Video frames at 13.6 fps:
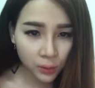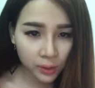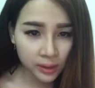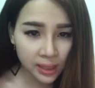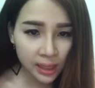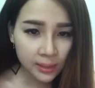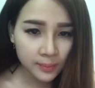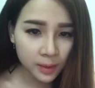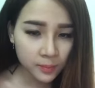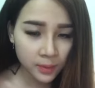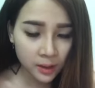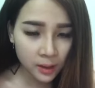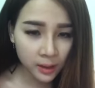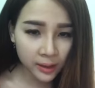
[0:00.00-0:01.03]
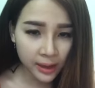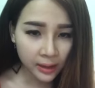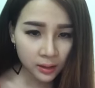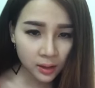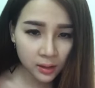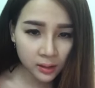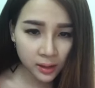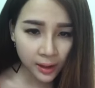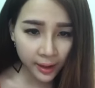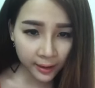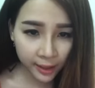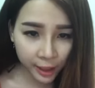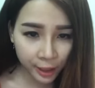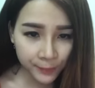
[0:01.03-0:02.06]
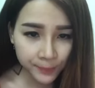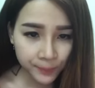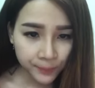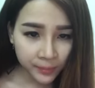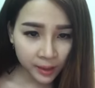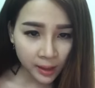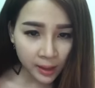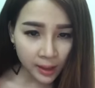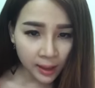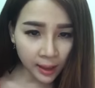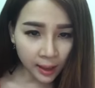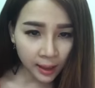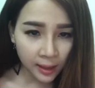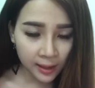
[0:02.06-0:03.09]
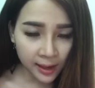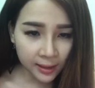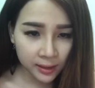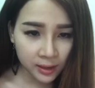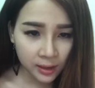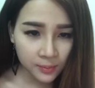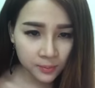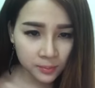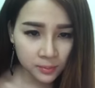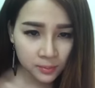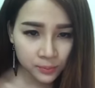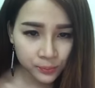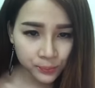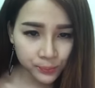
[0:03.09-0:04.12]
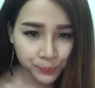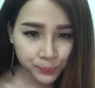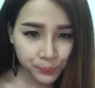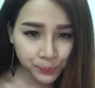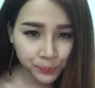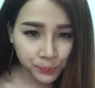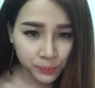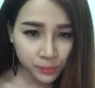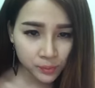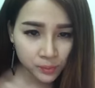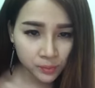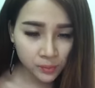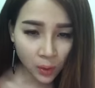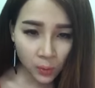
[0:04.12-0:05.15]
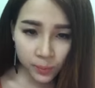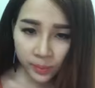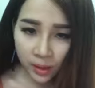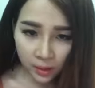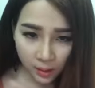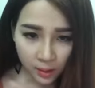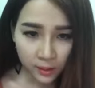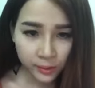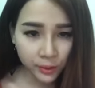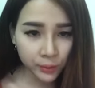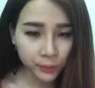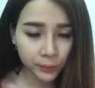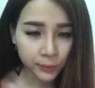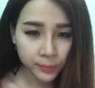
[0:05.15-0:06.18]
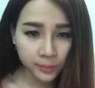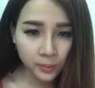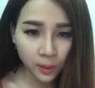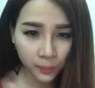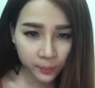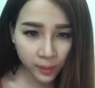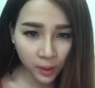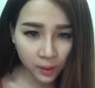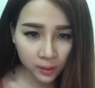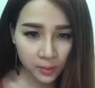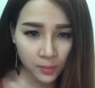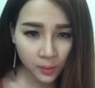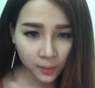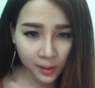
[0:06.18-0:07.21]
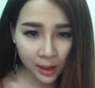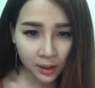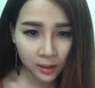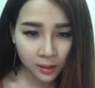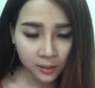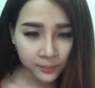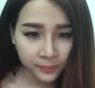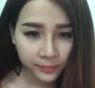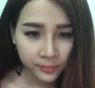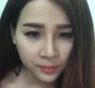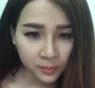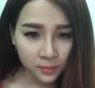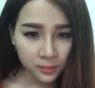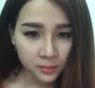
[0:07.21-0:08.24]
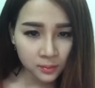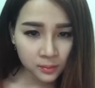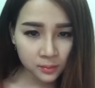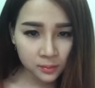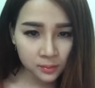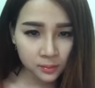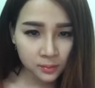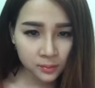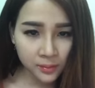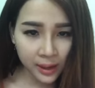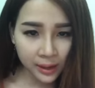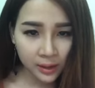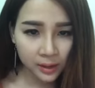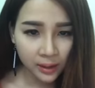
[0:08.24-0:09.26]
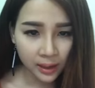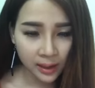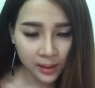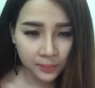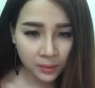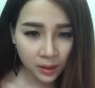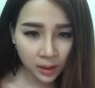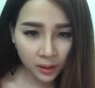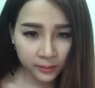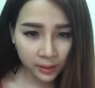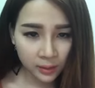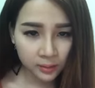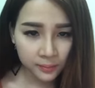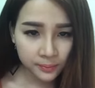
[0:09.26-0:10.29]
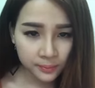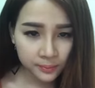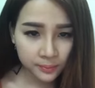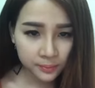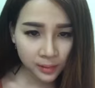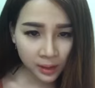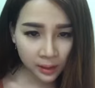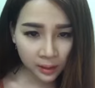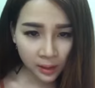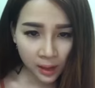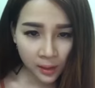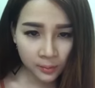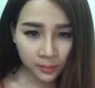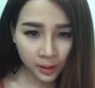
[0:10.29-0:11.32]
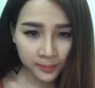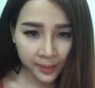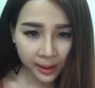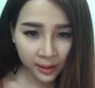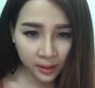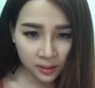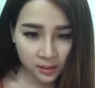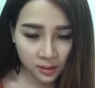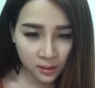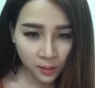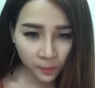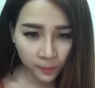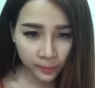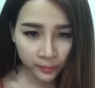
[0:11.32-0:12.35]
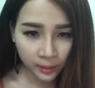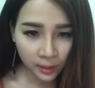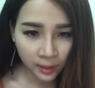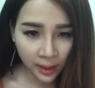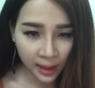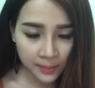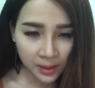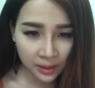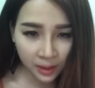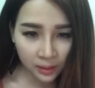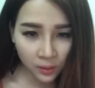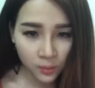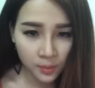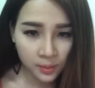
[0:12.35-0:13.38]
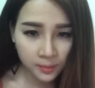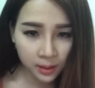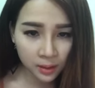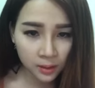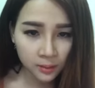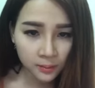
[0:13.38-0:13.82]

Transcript: cái khách bên mình đó đã từng đi lăn kim, à, lăn kim tốn tiền rất là nhiều, một tuần đi một lần mà đi cả năm trời vậy mà nó không có bằng là sử dụng hai ba chai thuốc bên mình.